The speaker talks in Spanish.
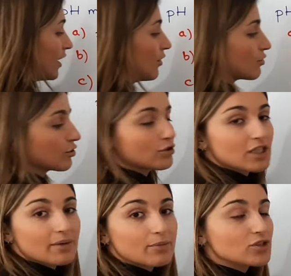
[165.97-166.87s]
Nosotros
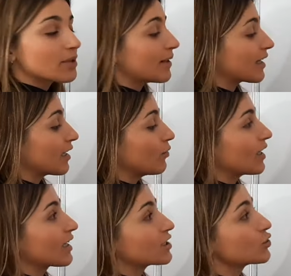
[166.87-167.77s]
sabemos que para
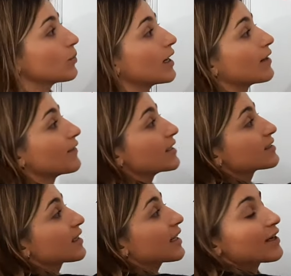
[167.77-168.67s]
calcular K sub A de
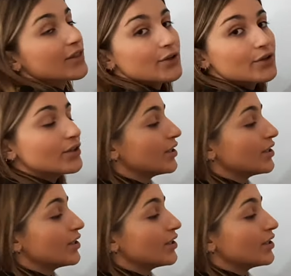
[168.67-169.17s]
esta reacción